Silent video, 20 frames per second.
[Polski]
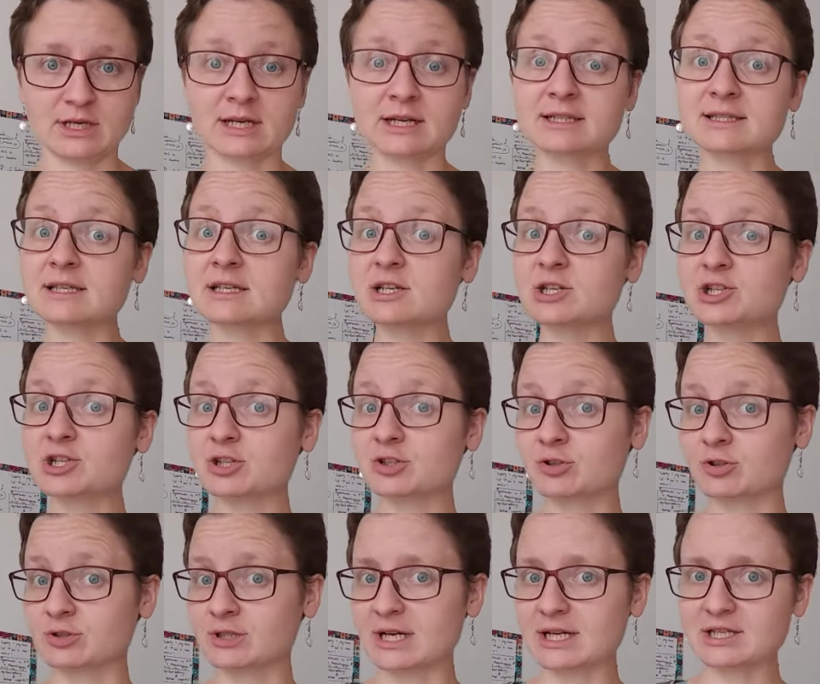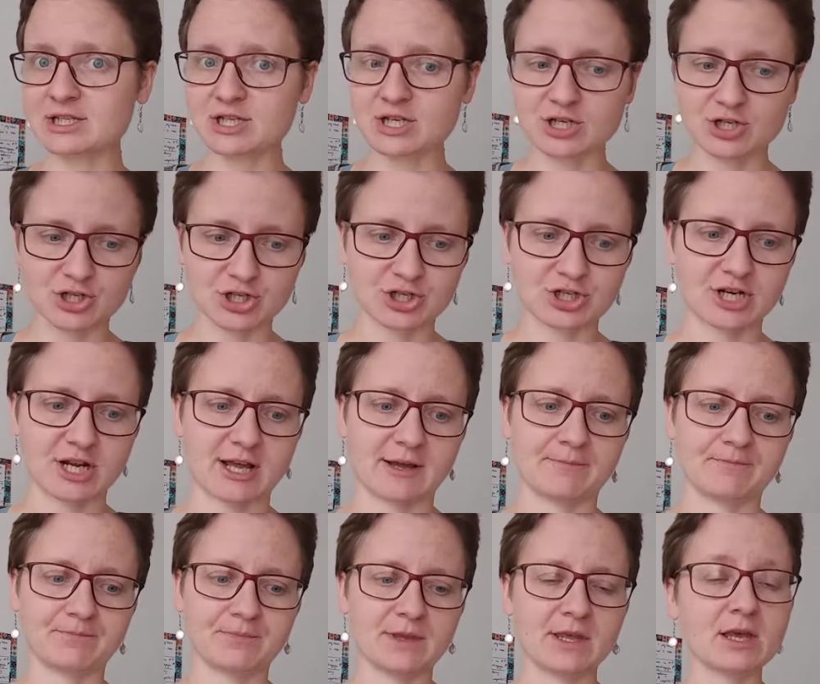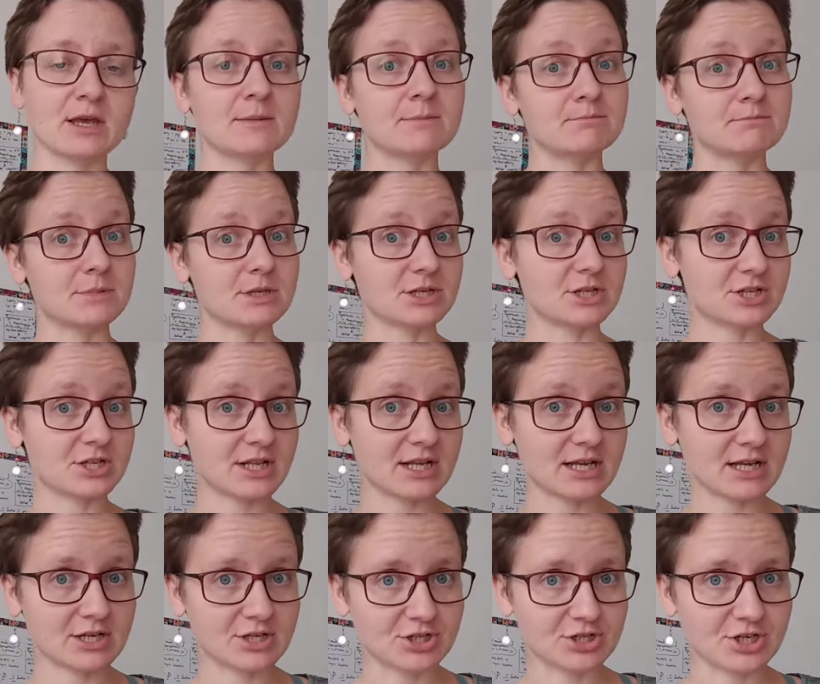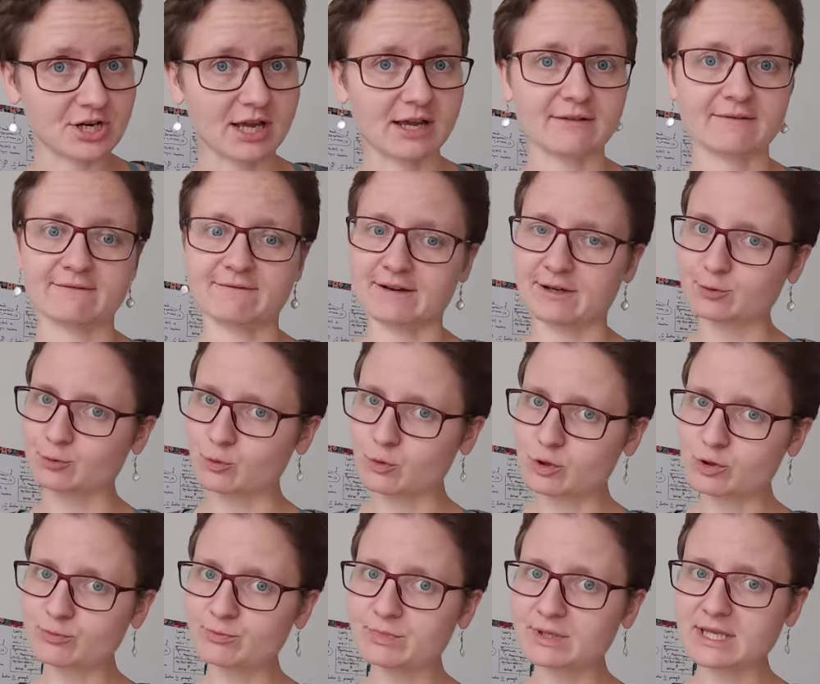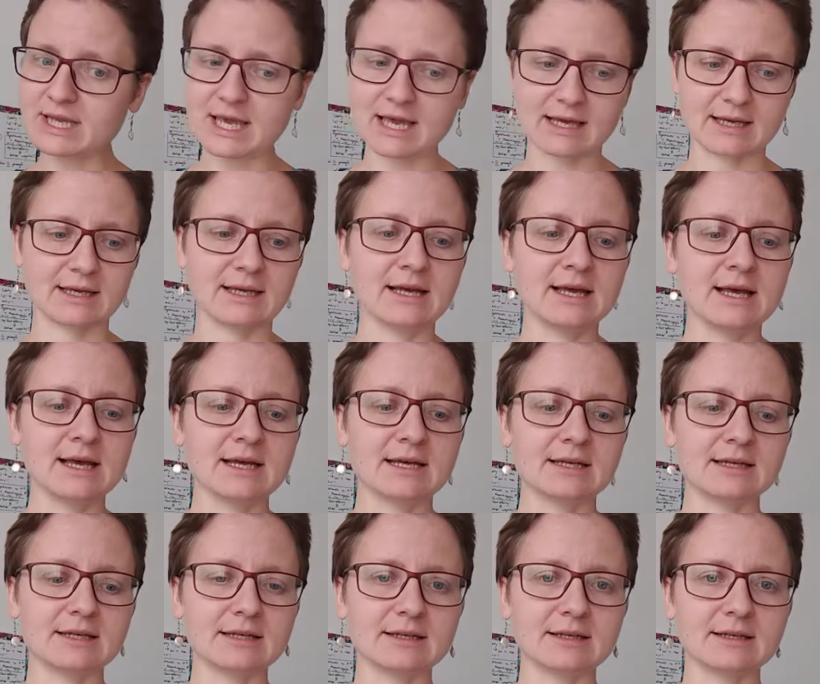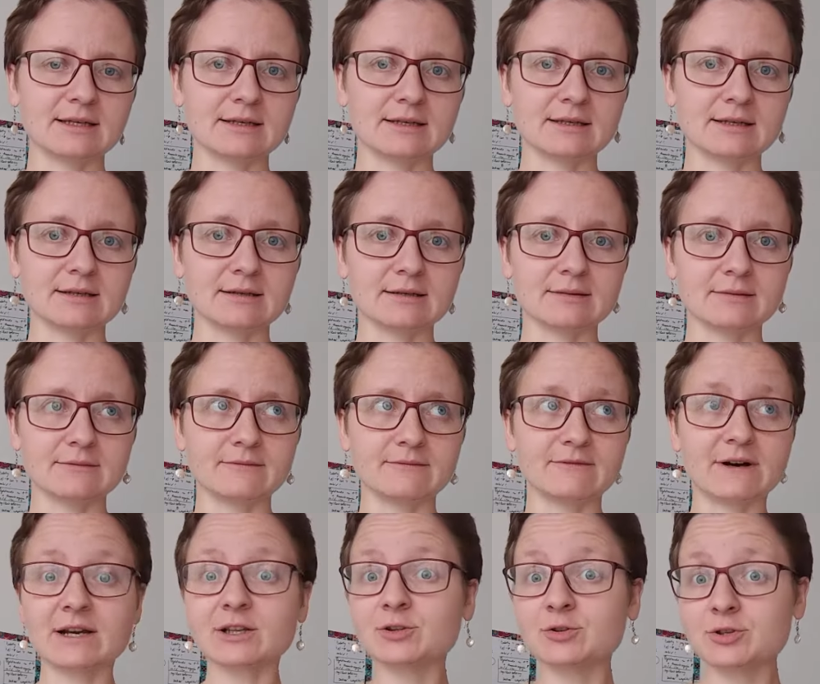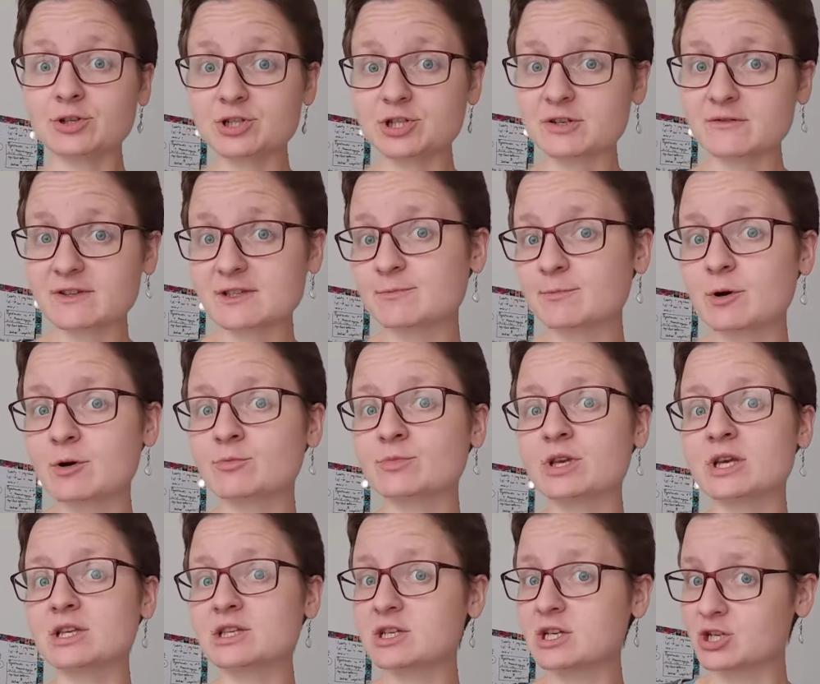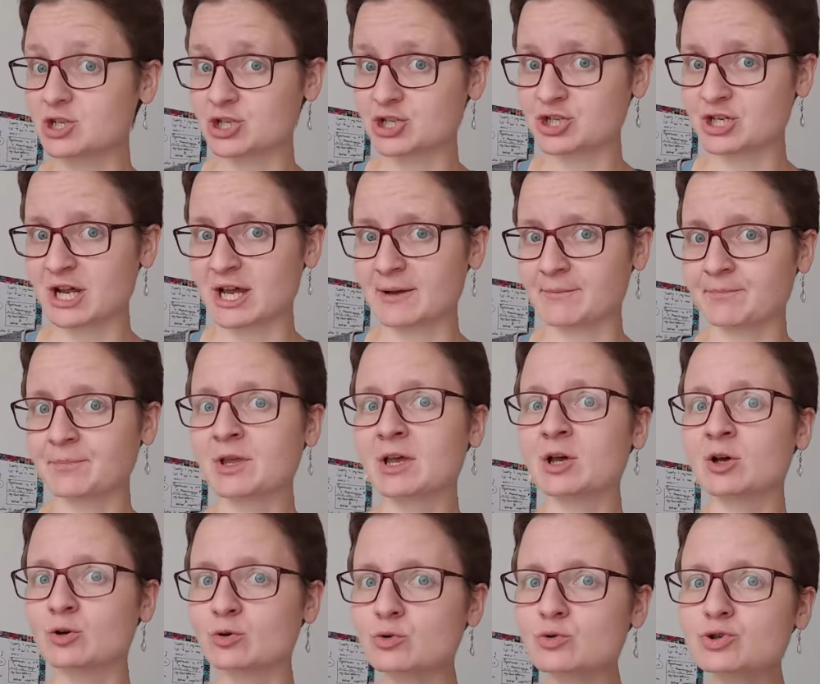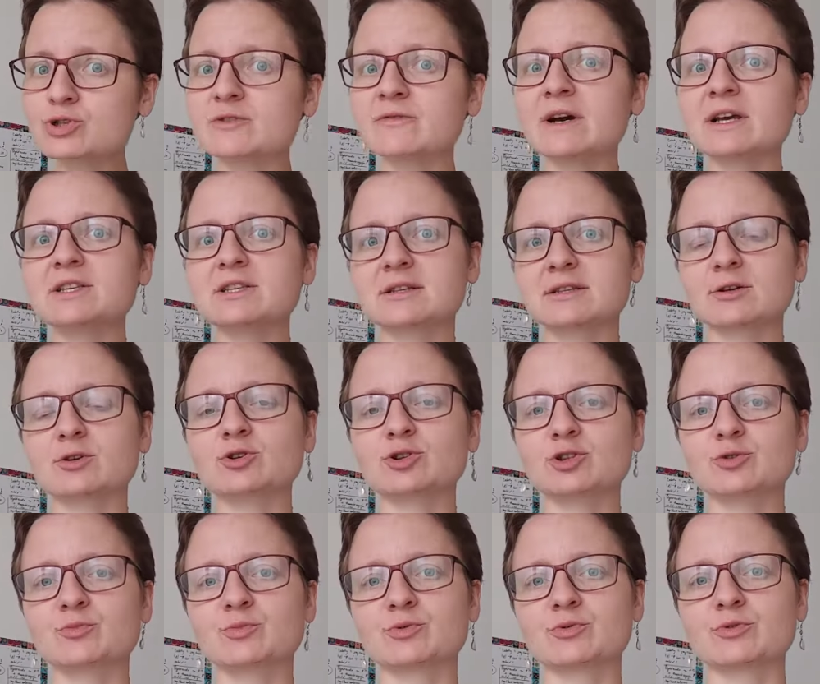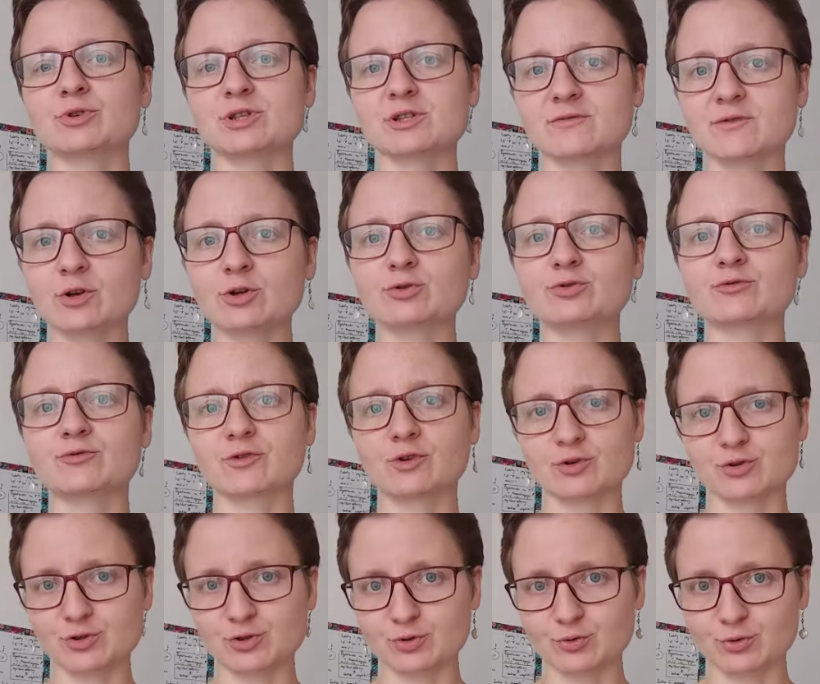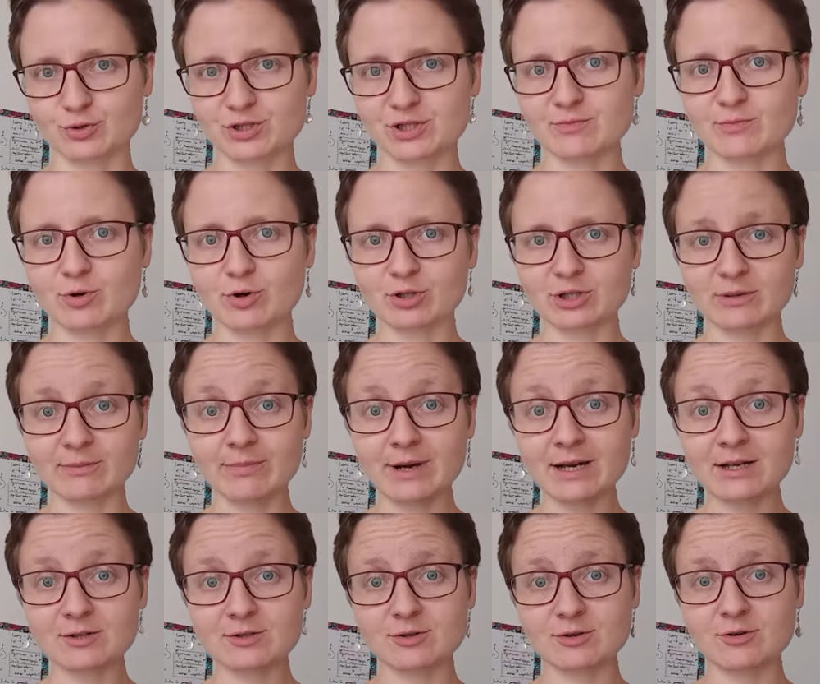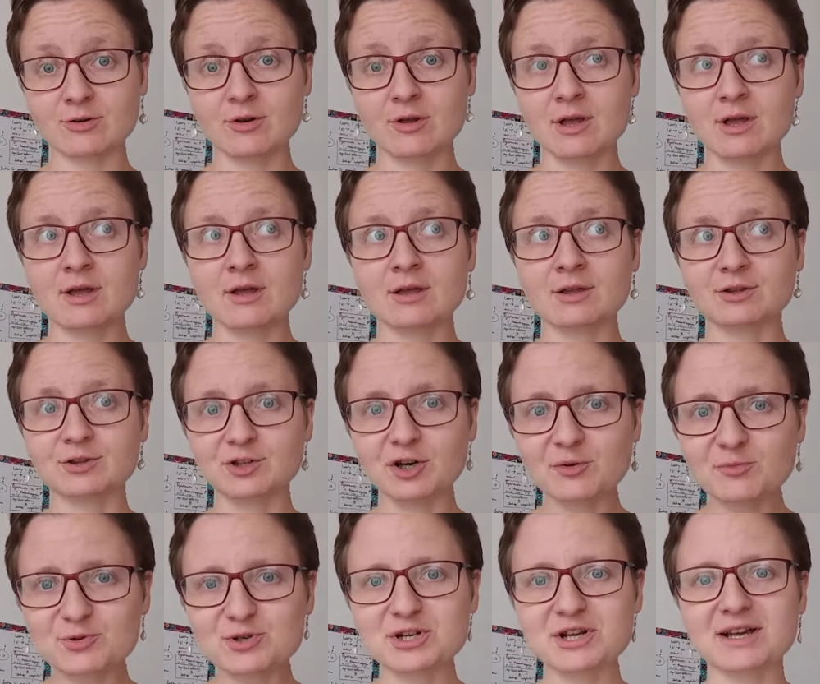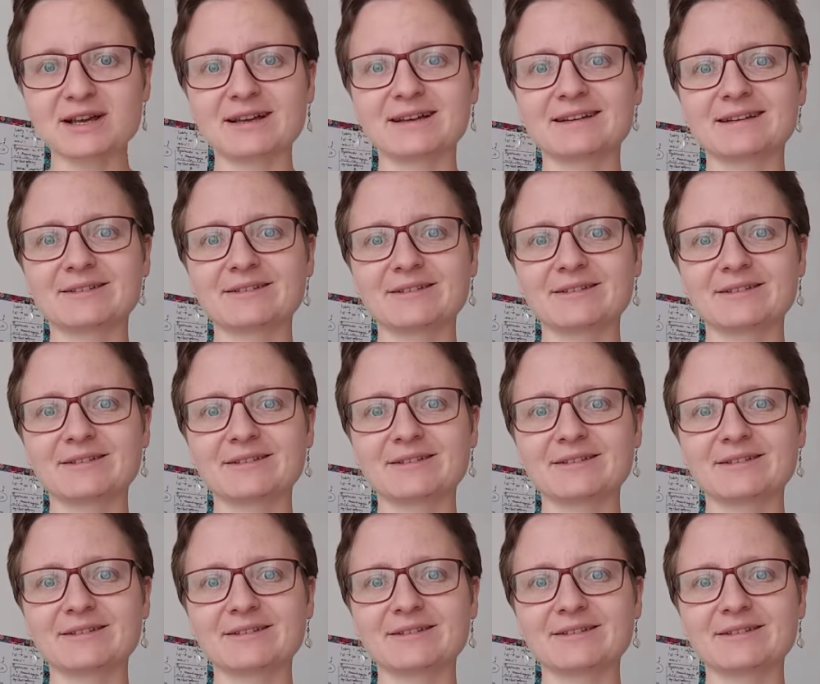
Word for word: Chcę jeszcze dodać, że myślę, że według mnie yy, warto jeszcze wspomnieć, że używajcie tego typu zwrotów konstrukcji, bo one bardzo dobrze